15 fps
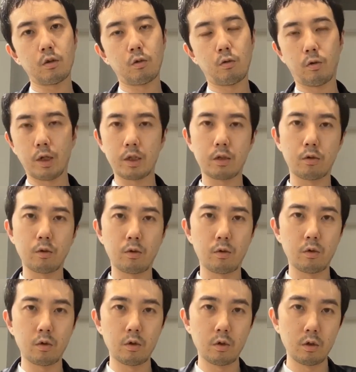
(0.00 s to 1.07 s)

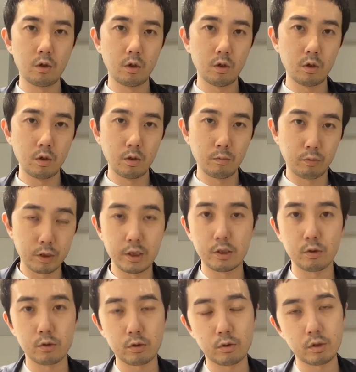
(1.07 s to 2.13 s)
ホワイトブリーチ
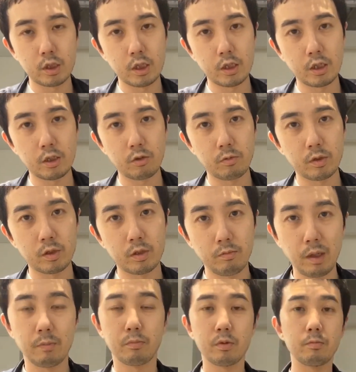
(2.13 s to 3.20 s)
を作っていきたいと思います。
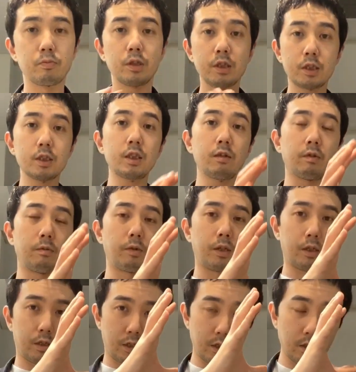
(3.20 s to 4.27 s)
まあ、ブリーチ自体はまあ、
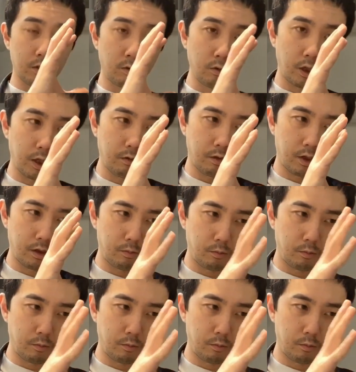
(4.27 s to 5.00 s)
ねね、今回は